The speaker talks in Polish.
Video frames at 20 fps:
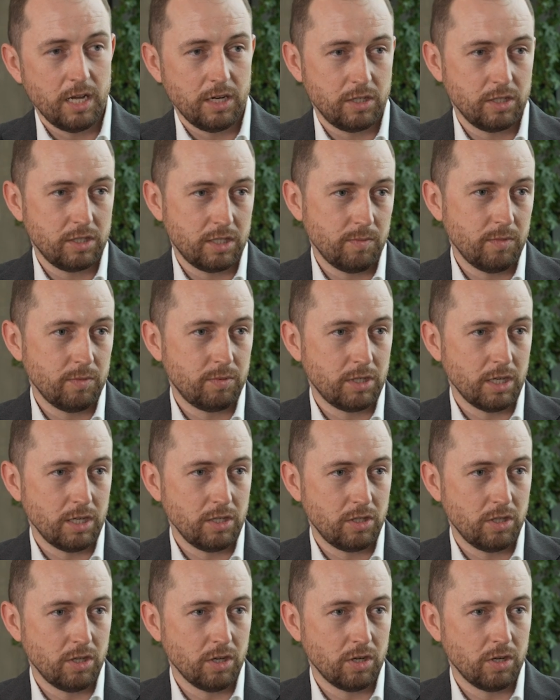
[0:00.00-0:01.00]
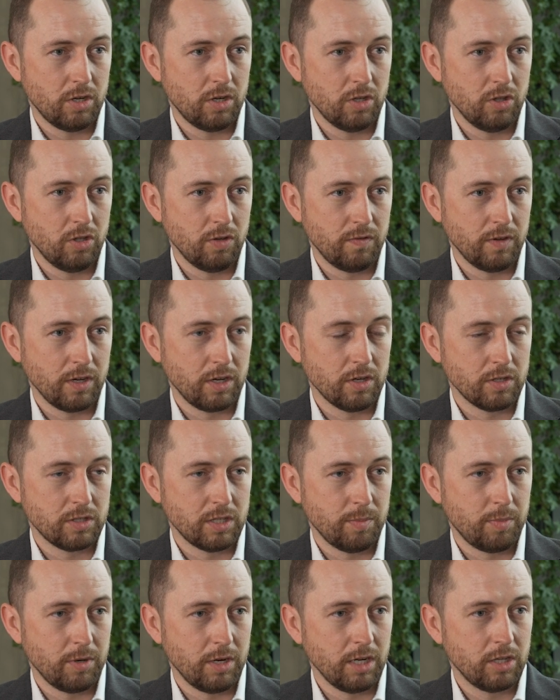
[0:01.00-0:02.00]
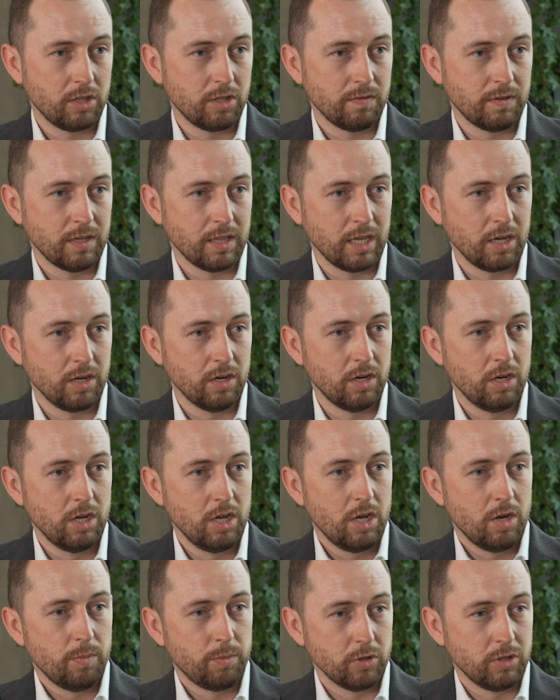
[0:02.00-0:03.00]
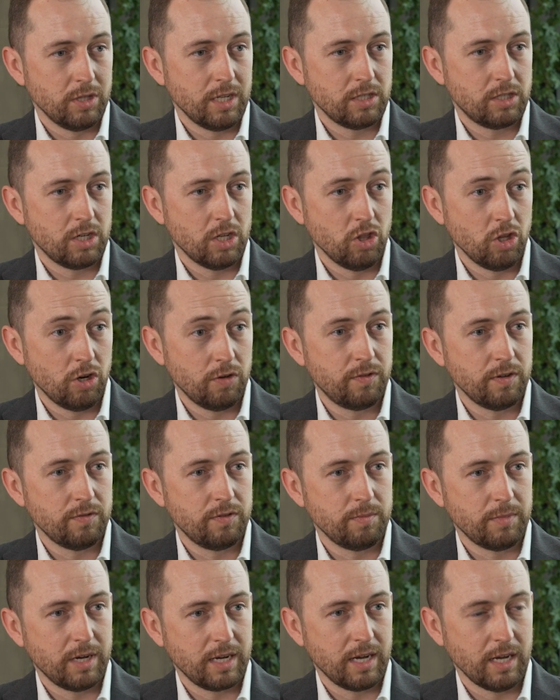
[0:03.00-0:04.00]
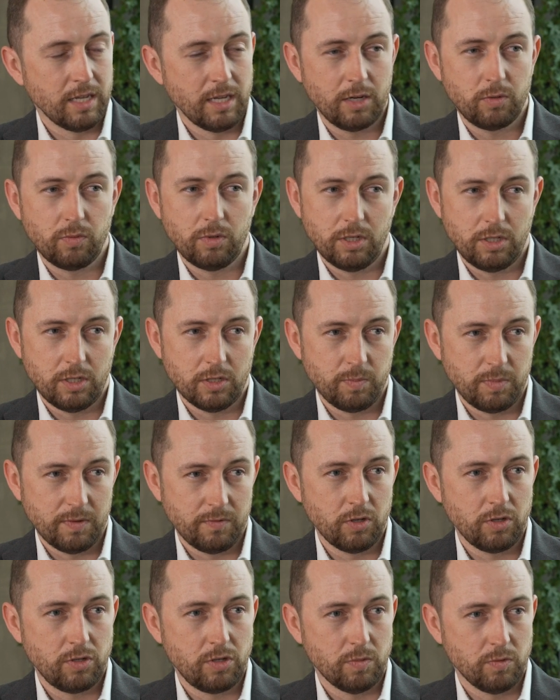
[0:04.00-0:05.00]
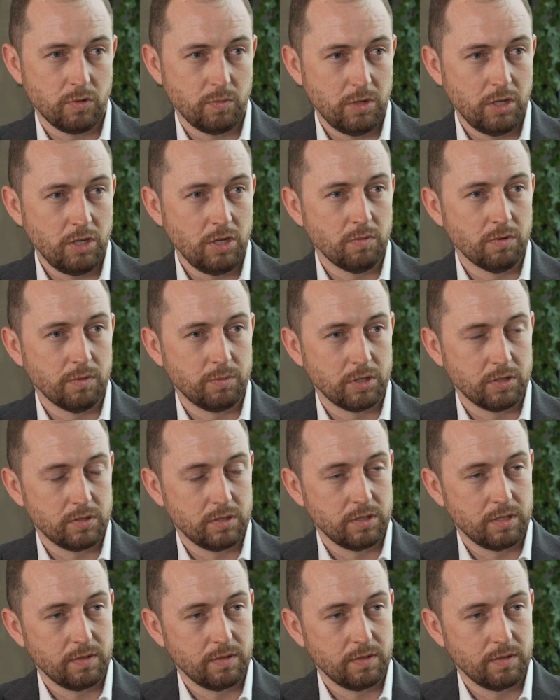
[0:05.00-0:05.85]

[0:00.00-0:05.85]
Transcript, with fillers: czy chcemy przejść do nowego, zaprojektowanego pod nasze nowe wymagania, które się z pewnością zmieniły przez,